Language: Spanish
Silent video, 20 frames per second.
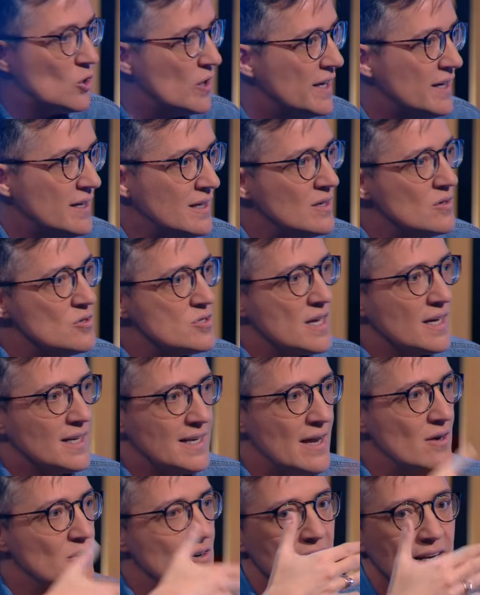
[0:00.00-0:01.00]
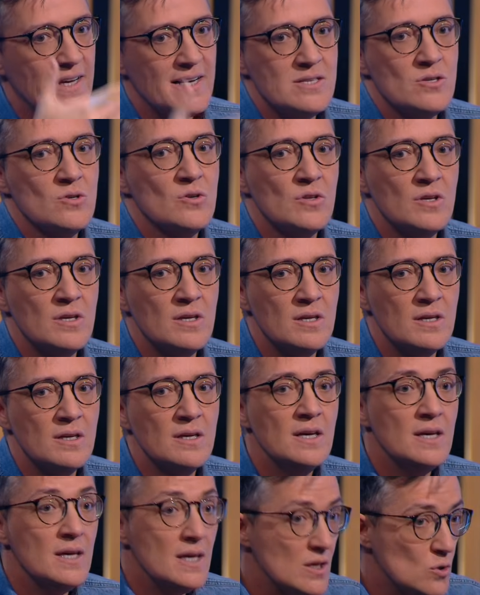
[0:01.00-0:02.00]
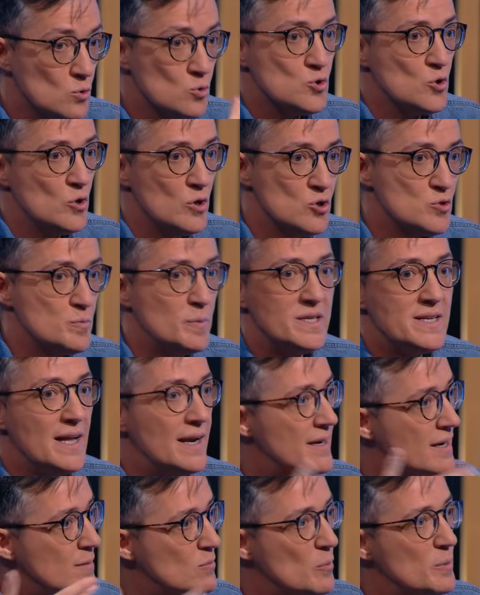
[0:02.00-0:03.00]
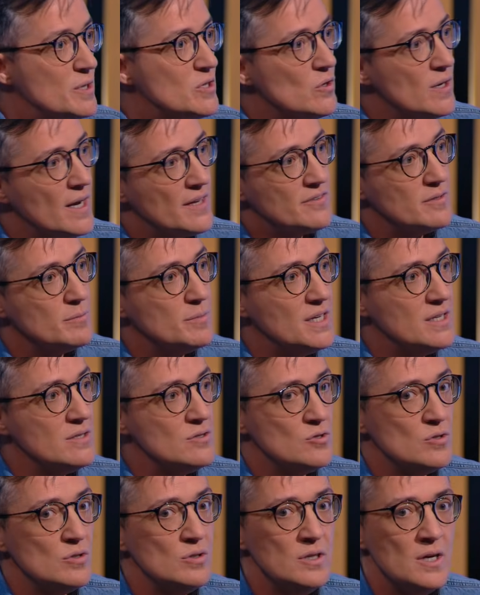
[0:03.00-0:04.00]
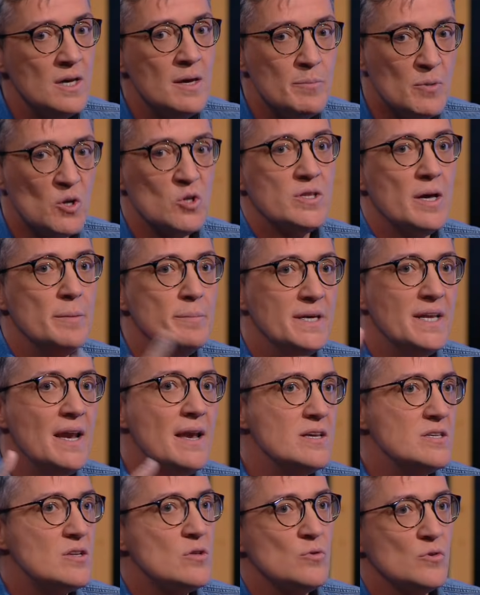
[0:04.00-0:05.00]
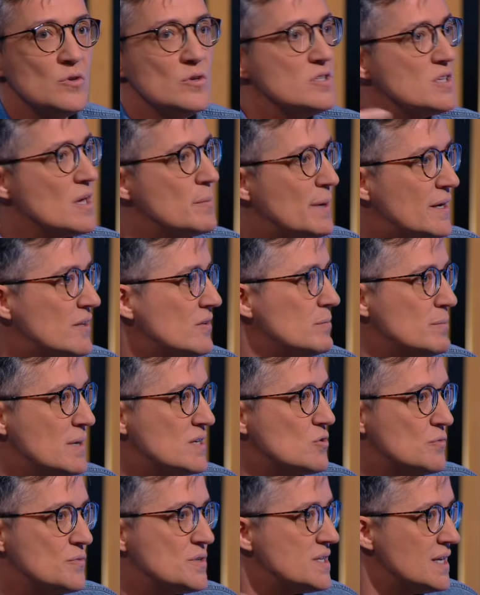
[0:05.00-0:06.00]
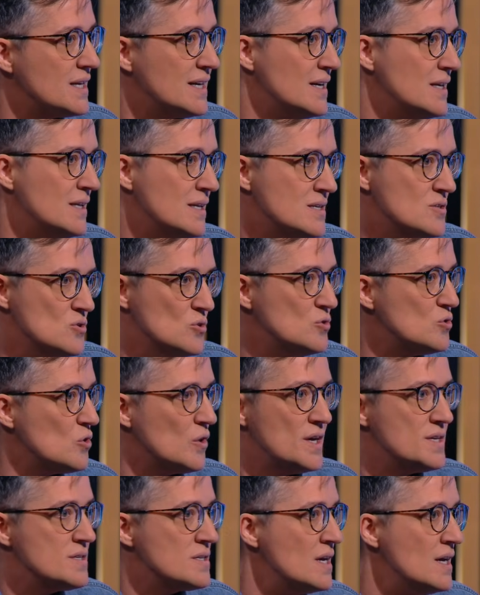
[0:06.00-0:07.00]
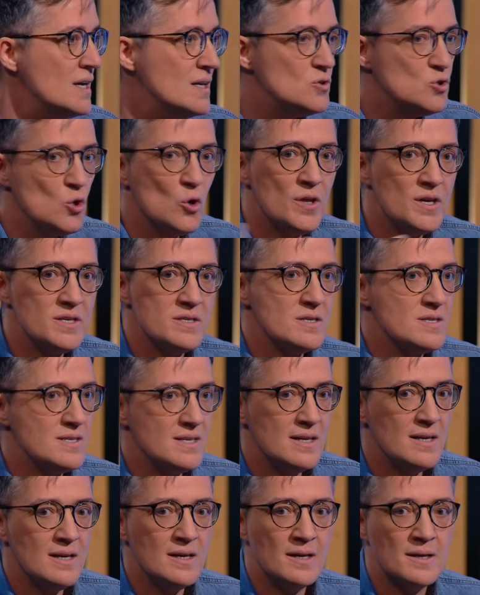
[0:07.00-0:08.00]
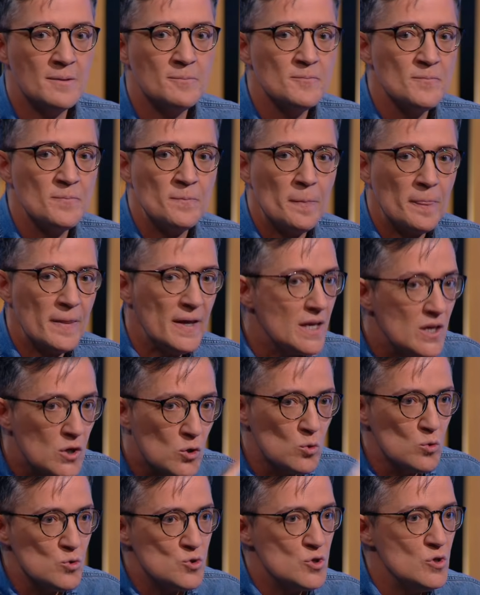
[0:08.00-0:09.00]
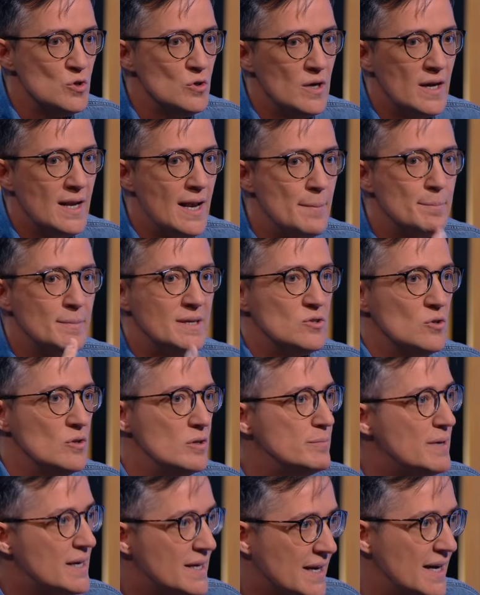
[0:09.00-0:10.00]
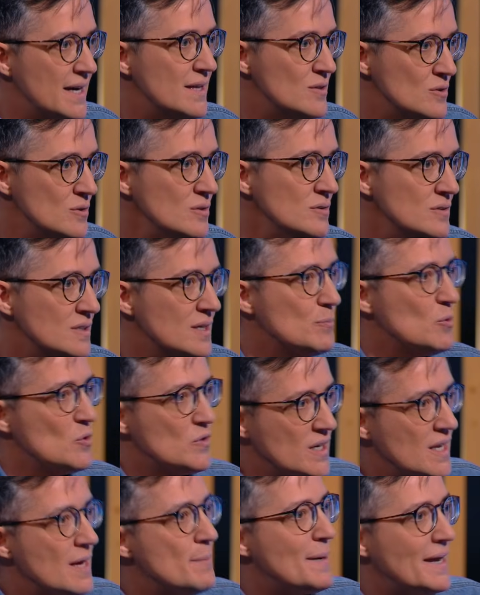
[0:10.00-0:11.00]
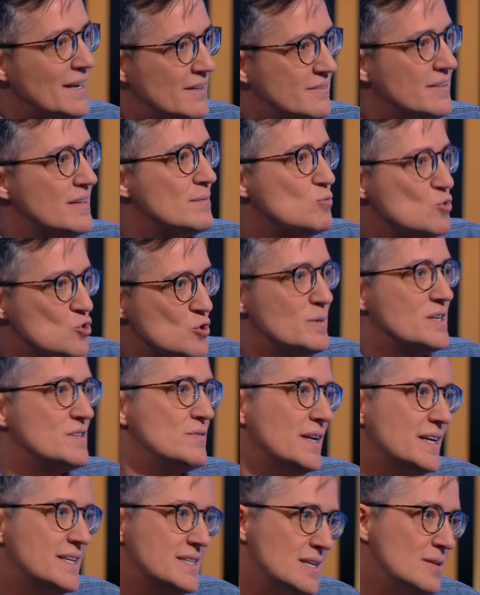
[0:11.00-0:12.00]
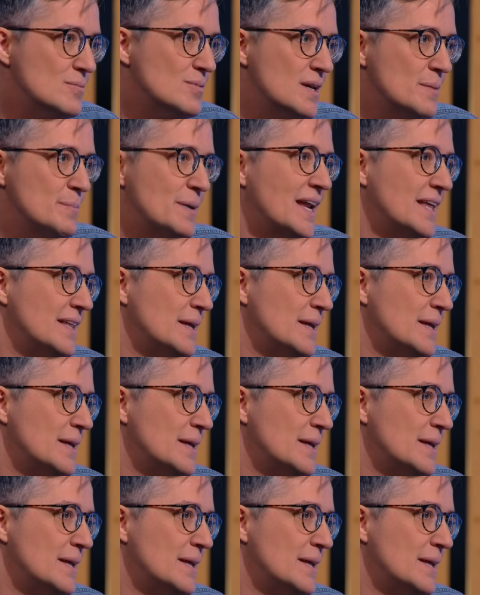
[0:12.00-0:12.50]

colegio, está claro en el caso de, incluso del hospital en el momento del nacimiento, pero también en instituciones que parecen más sofisticadas. ¿no? Todas todas desde incluso el ámbito del mercado, que podría parecer mucho más flexible para